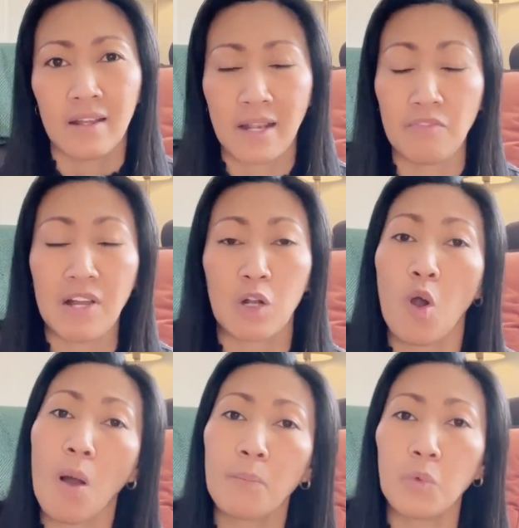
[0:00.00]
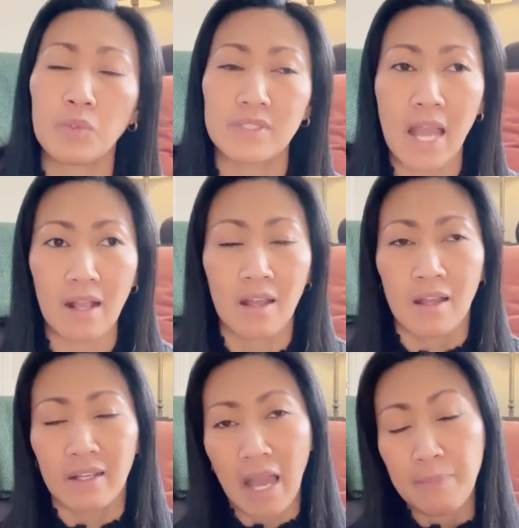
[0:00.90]
รับฟังข้อมูลจาก
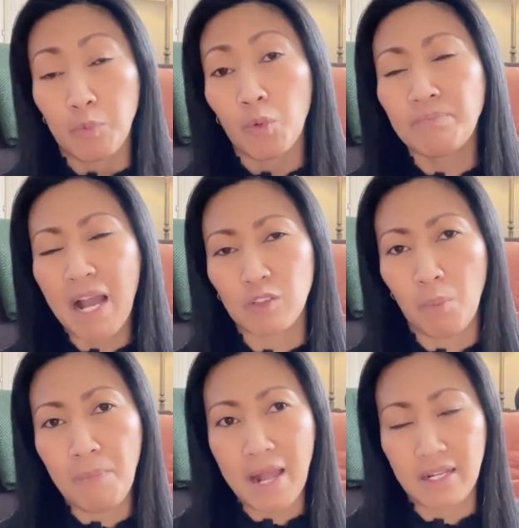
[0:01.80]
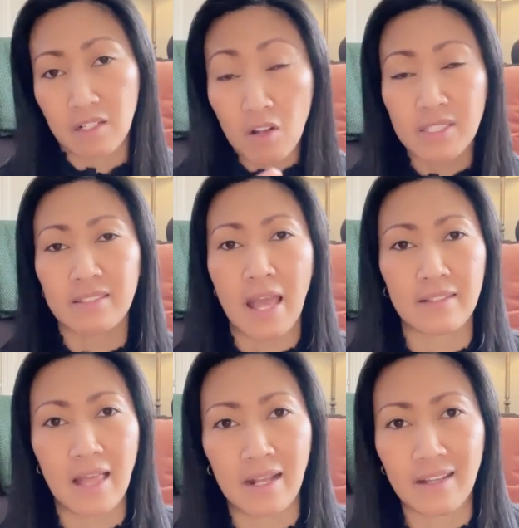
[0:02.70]
การพูดปากต่อปากเนี่ยก็จะแตก
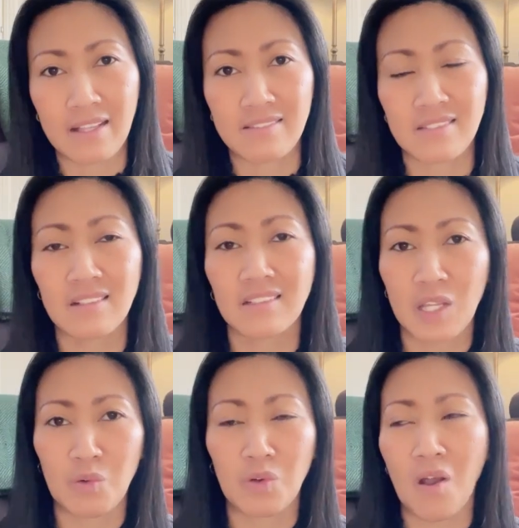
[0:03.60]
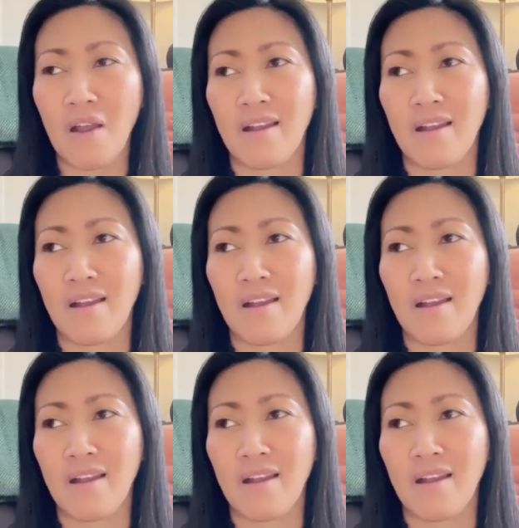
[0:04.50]
ต่างกัน ซึ่งนิวก็